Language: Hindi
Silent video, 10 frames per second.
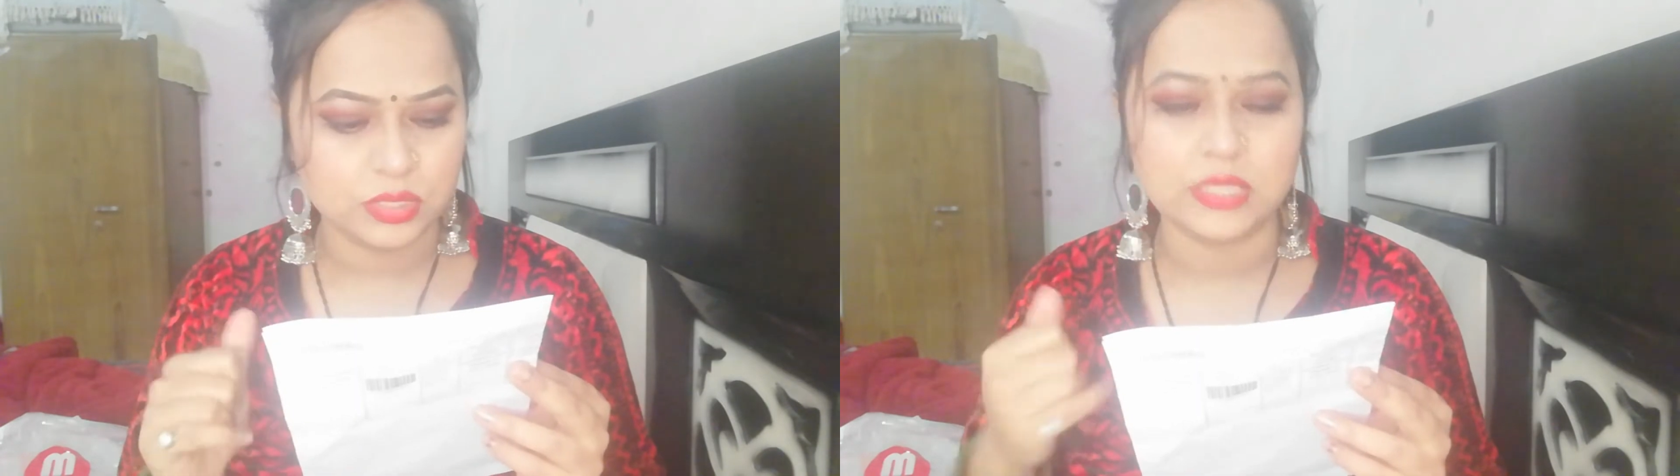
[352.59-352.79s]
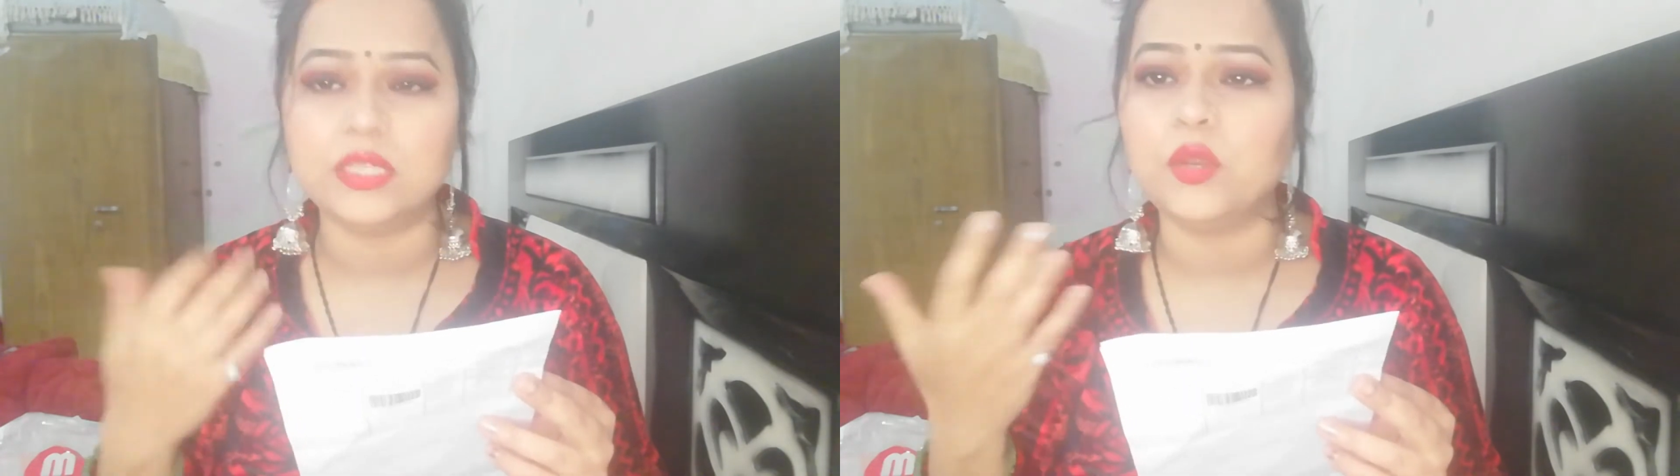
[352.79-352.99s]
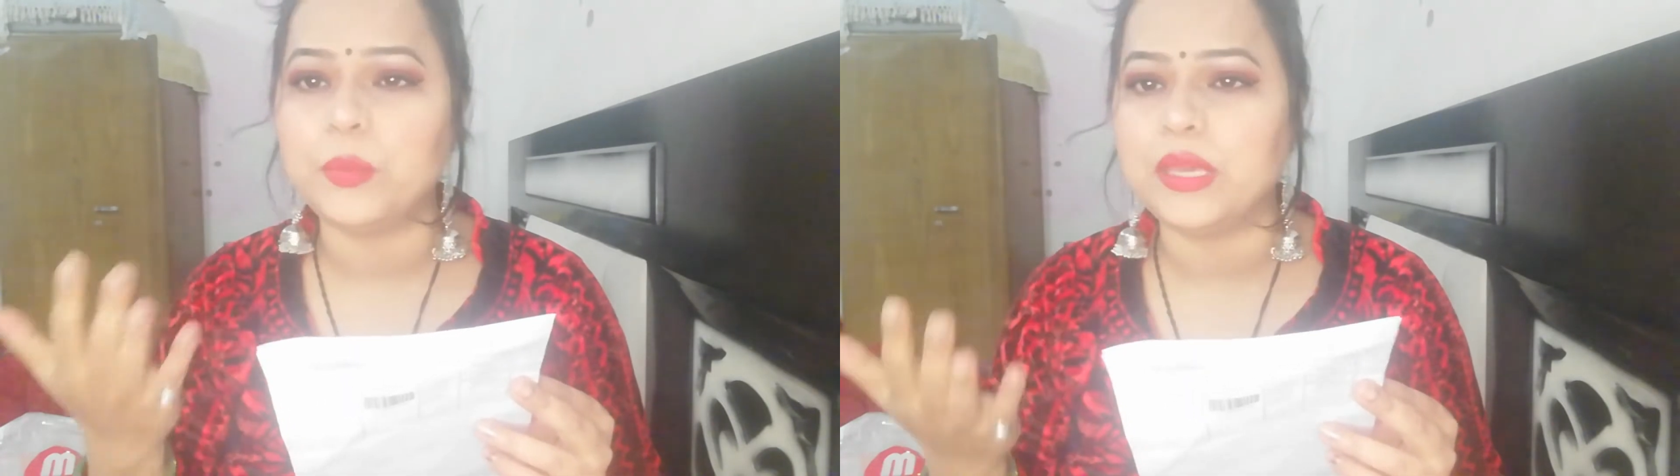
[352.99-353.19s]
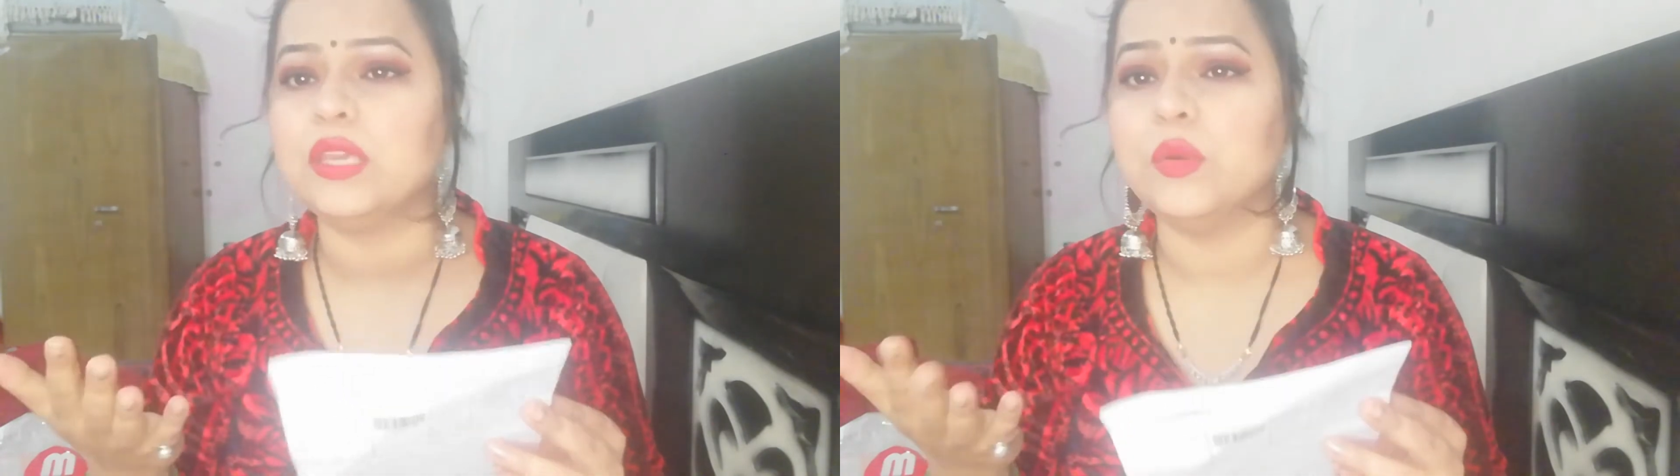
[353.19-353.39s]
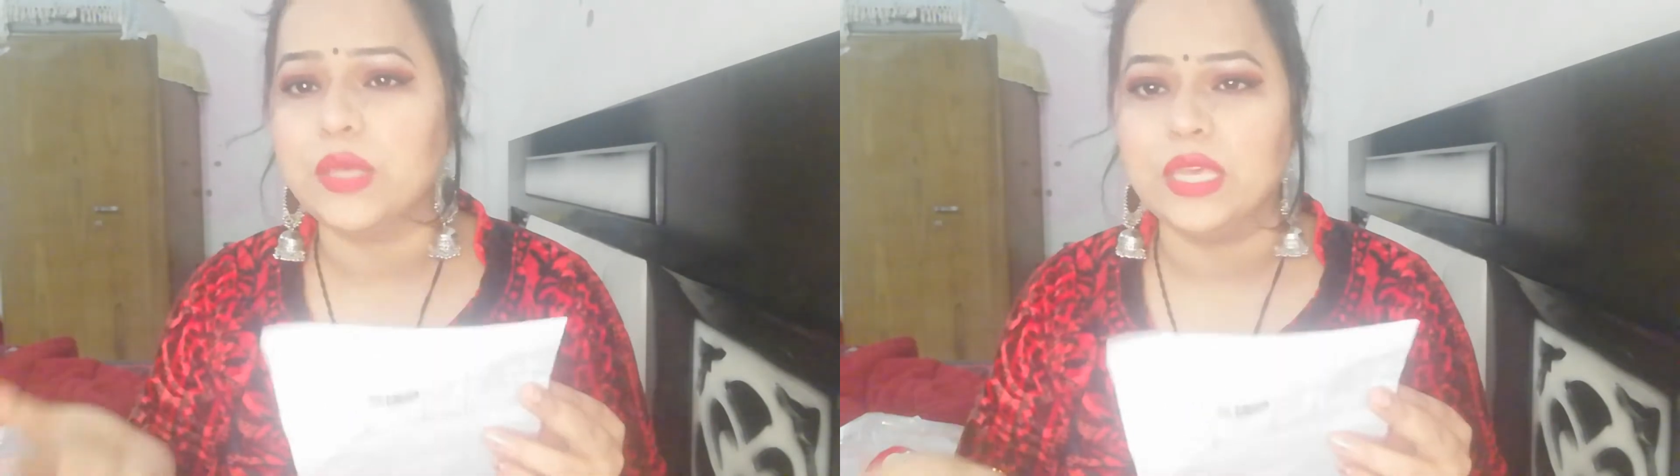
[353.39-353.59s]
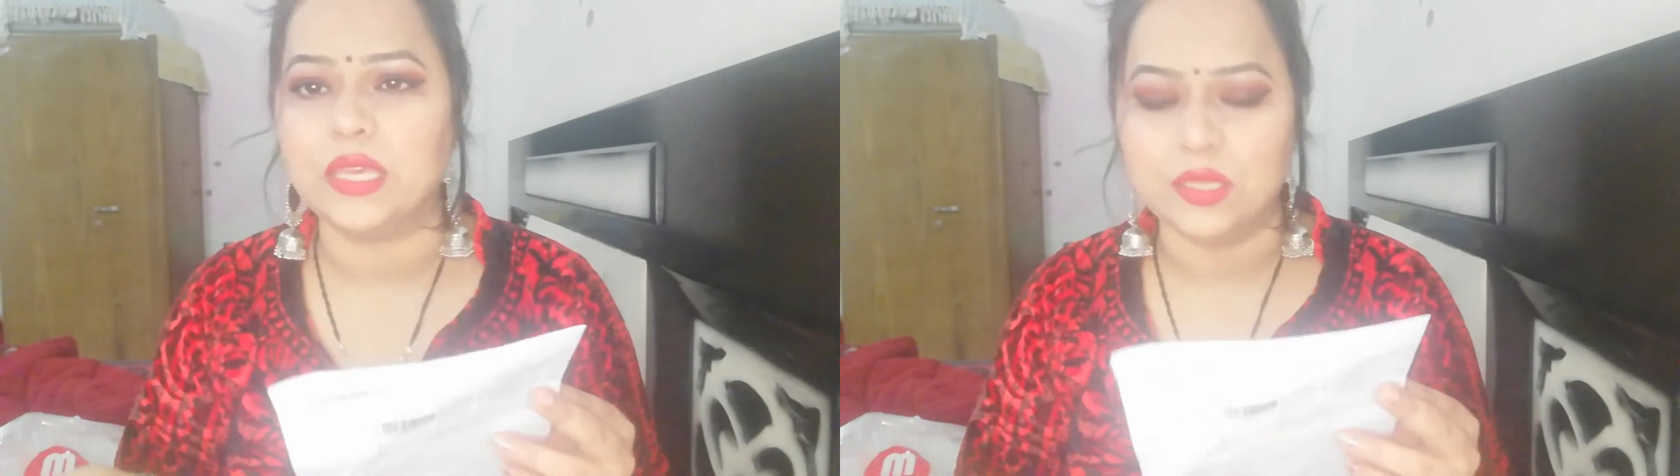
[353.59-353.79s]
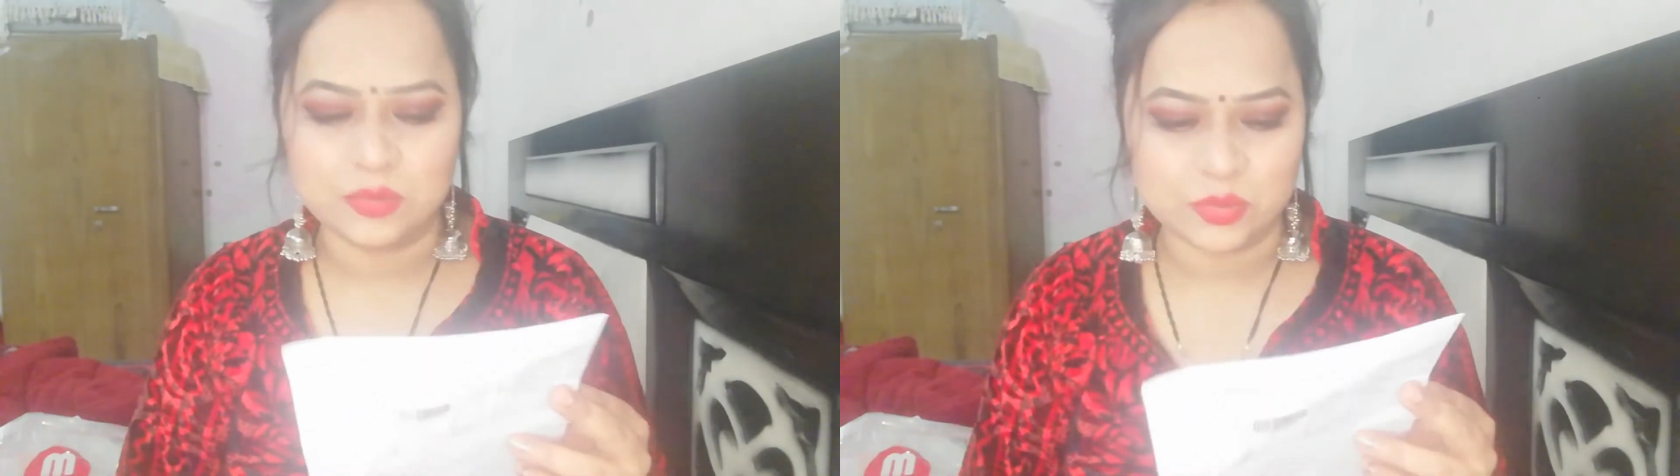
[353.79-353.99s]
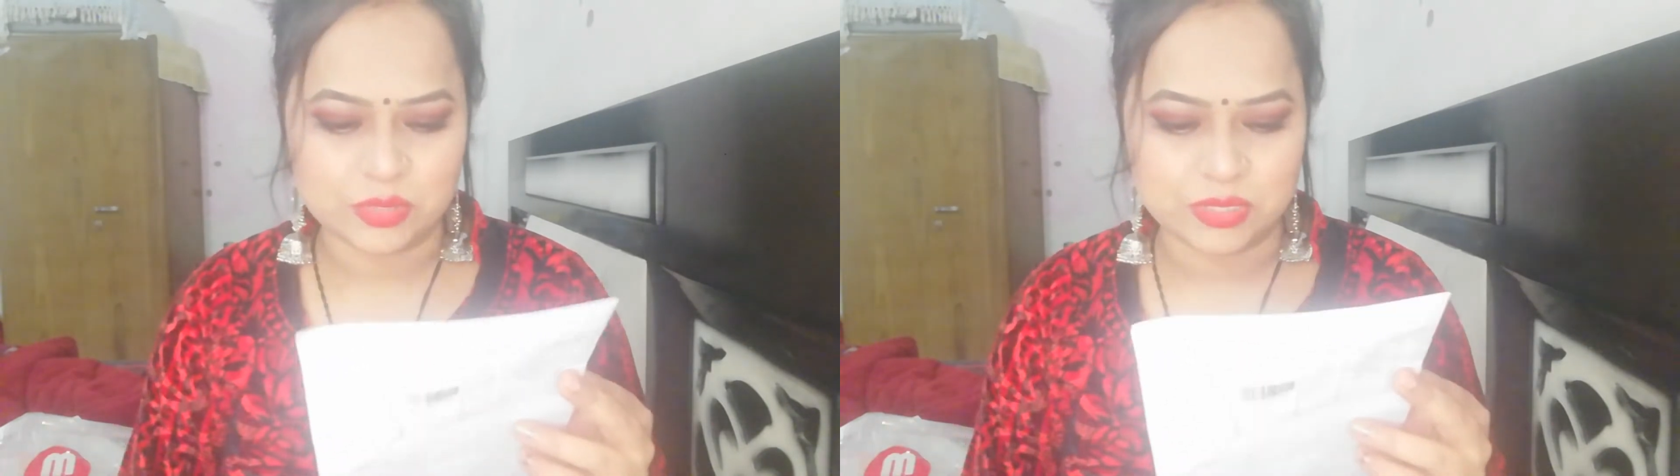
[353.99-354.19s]
कितने रुपए की होगी एक
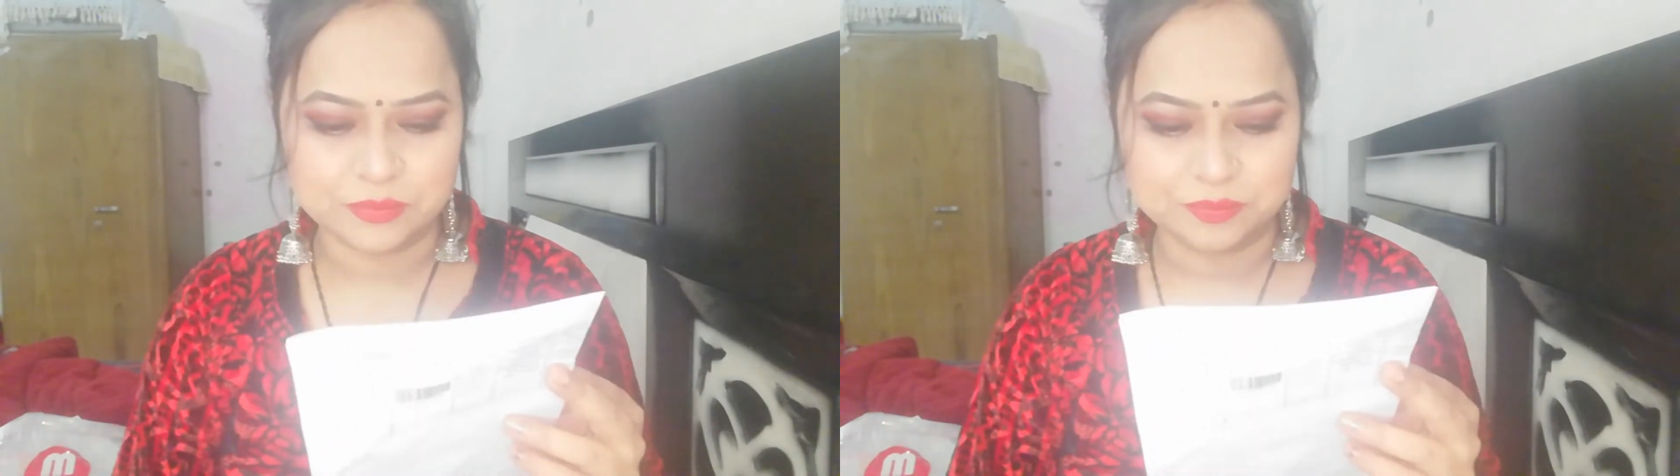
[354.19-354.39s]
किलो सूजी